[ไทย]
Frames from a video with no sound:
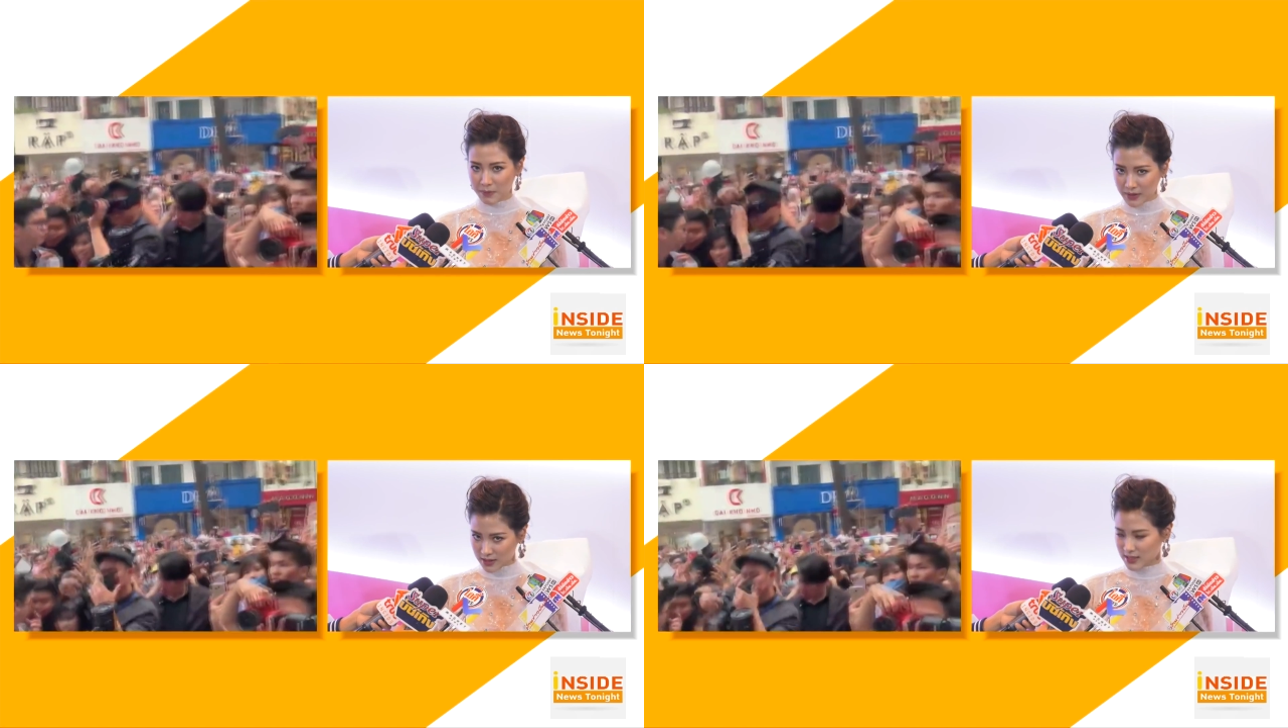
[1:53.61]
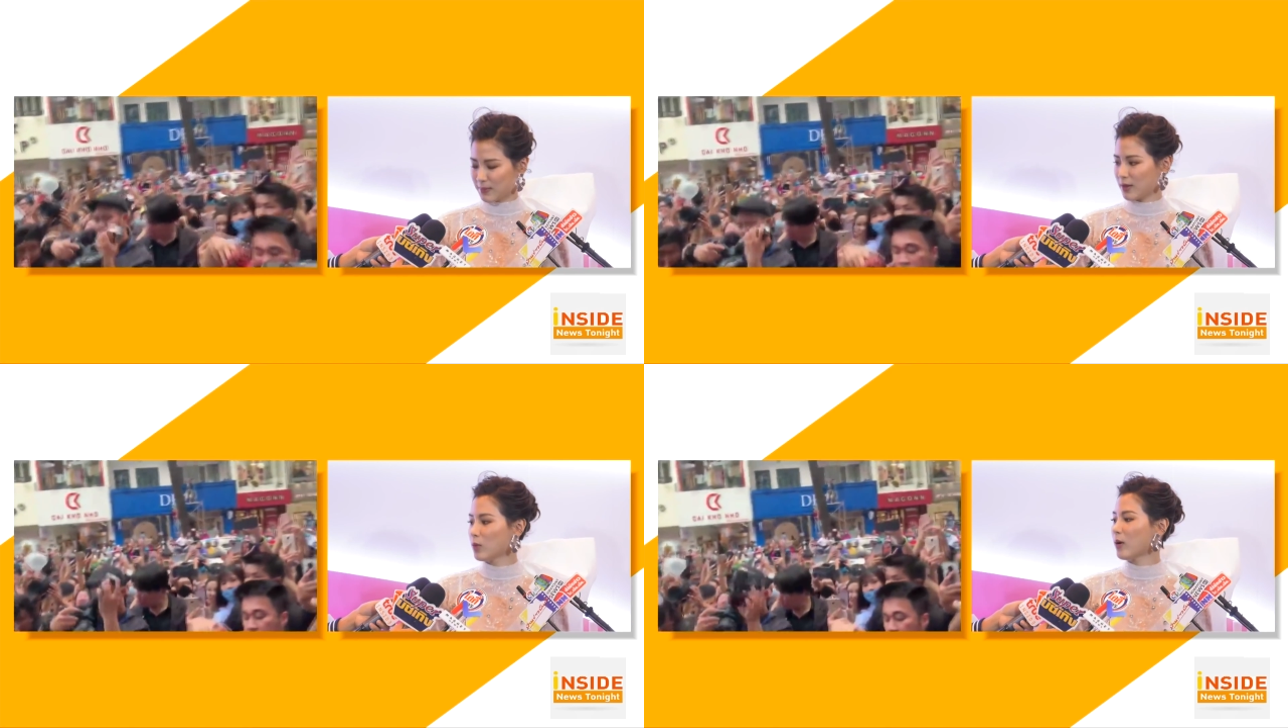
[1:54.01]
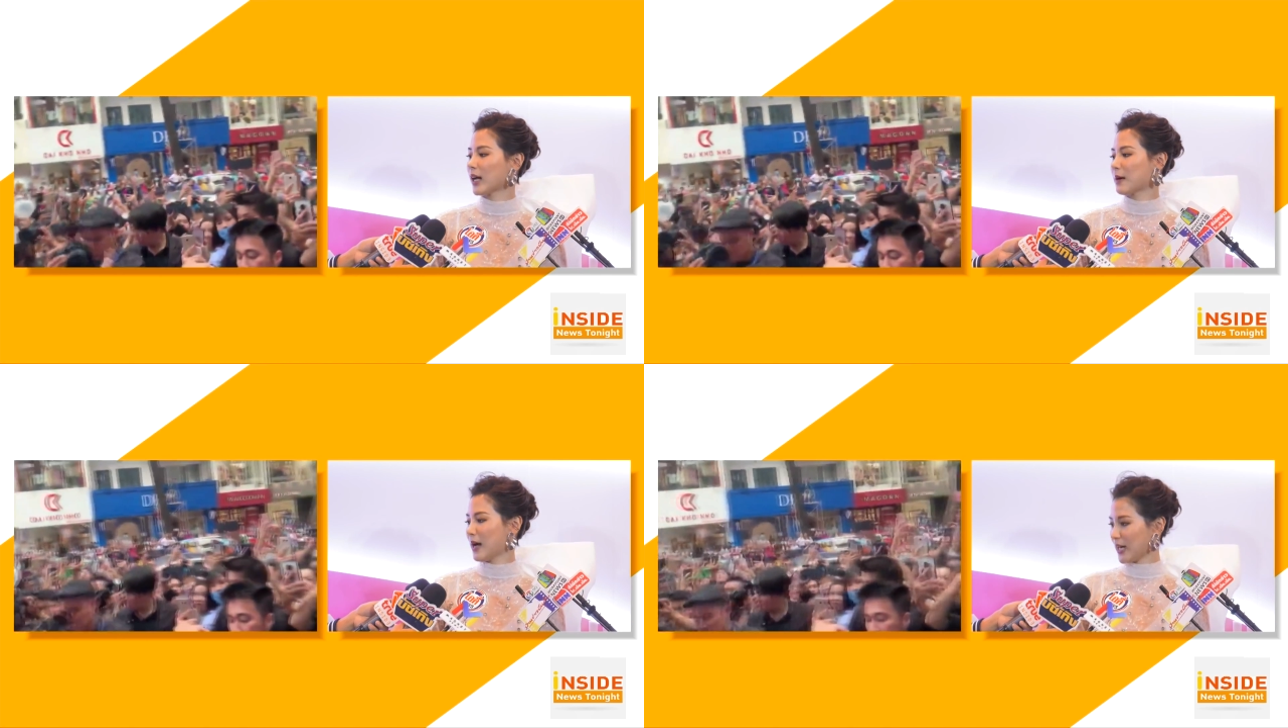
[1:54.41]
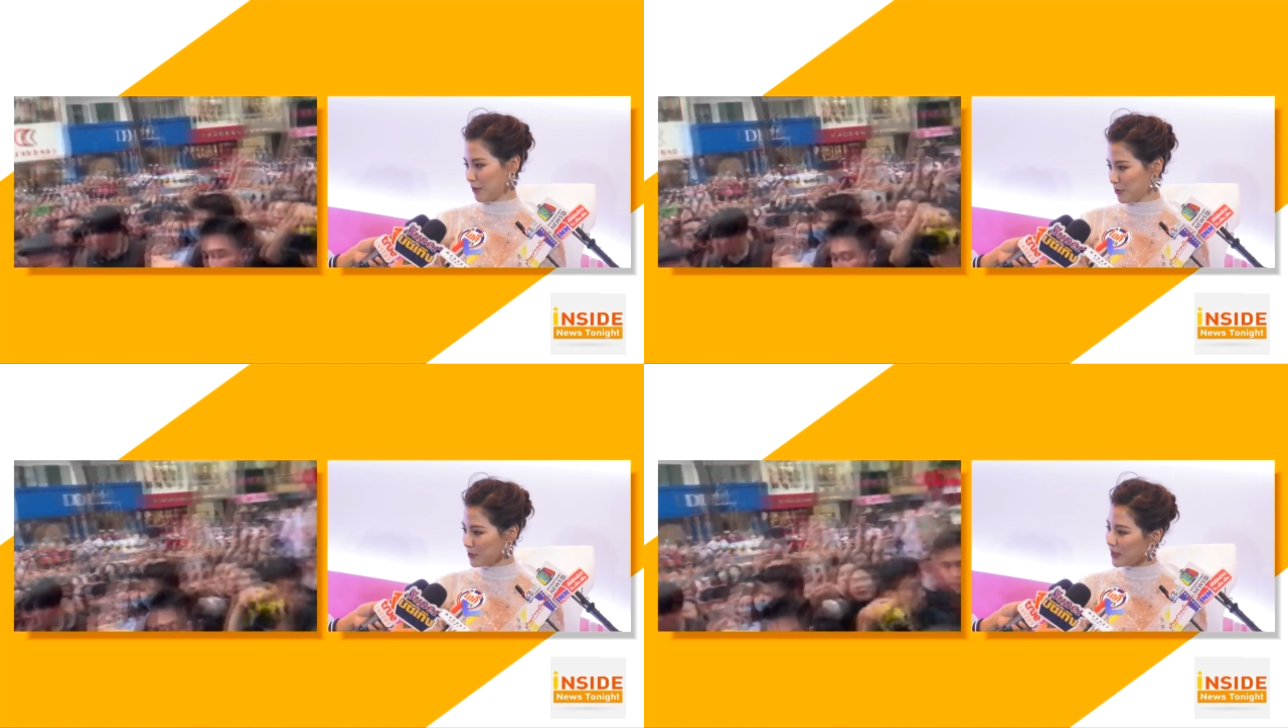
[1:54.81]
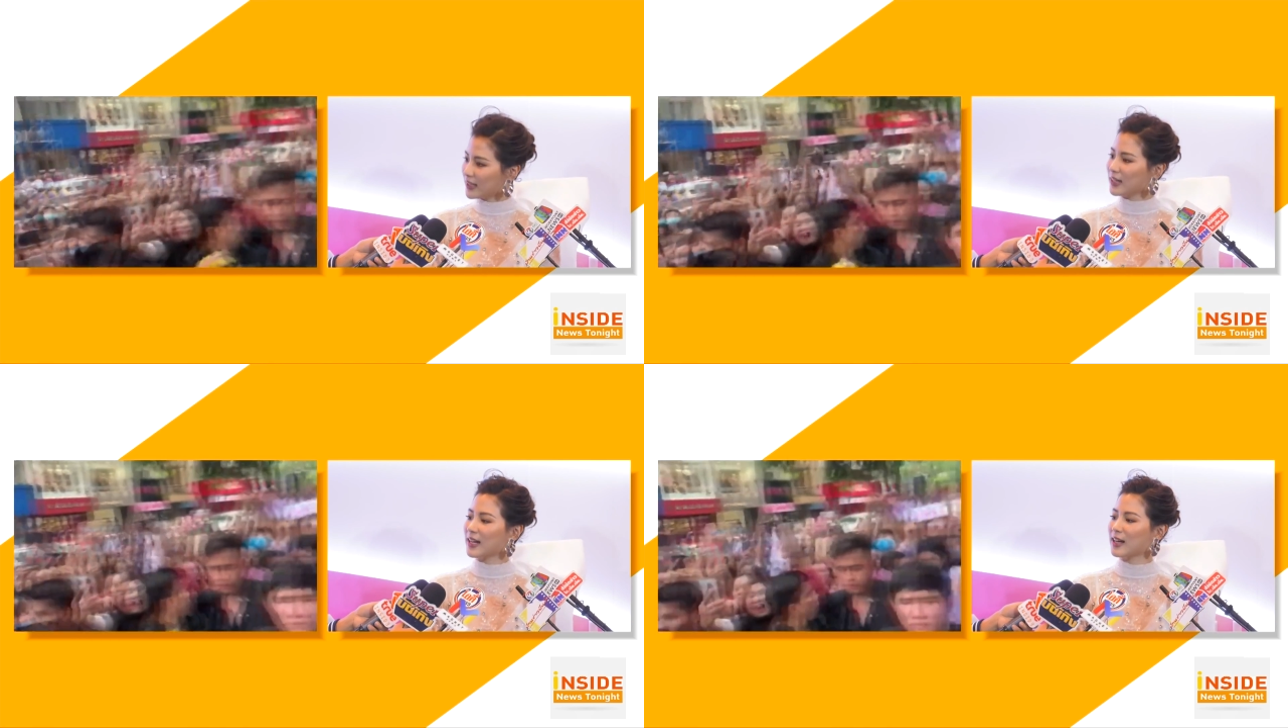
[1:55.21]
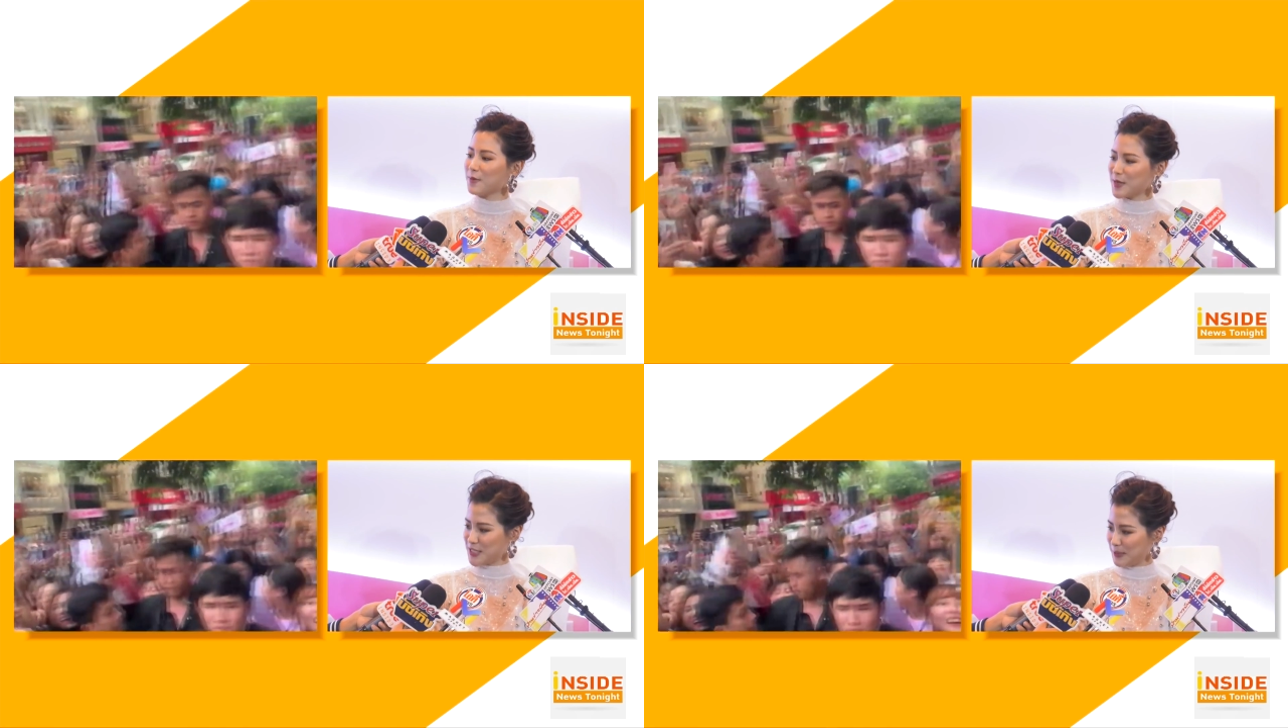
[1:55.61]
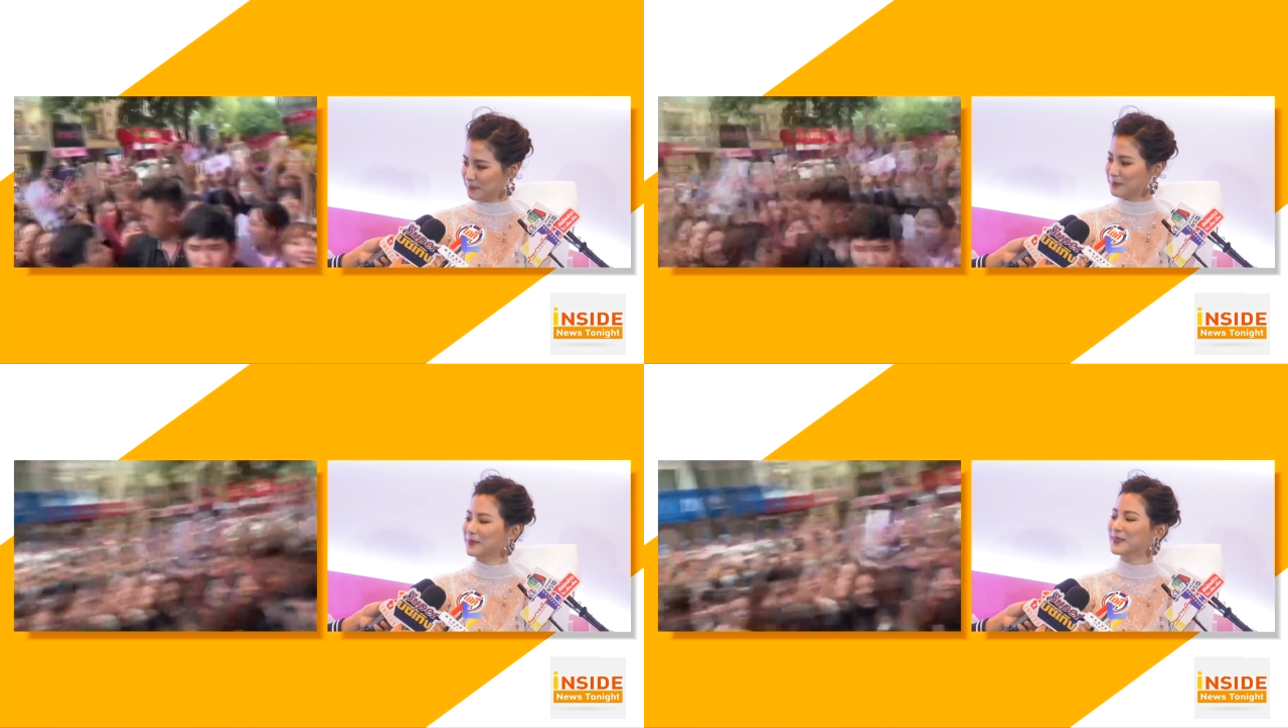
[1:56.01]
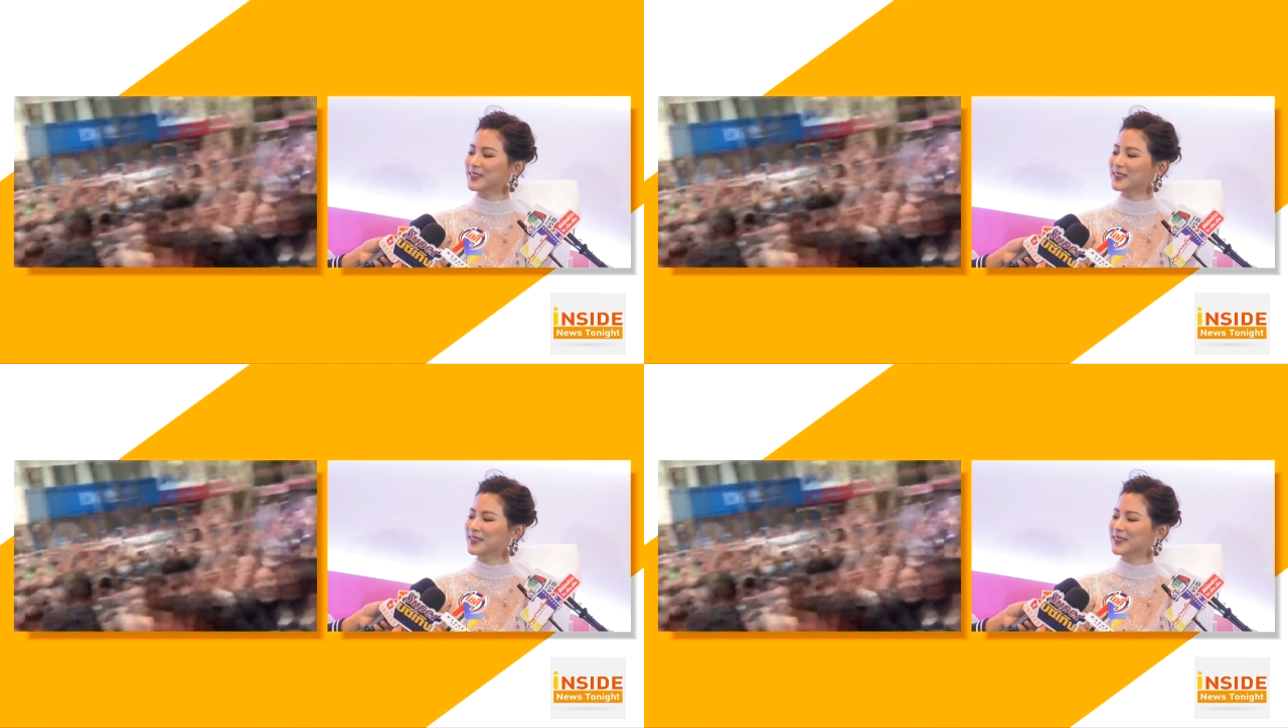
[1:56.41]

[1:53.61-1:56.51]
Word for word: บะหมี่กึ่งสำเร็จรูปของทางบ้านเขาด้วยที่ได้ให้เรามาชิม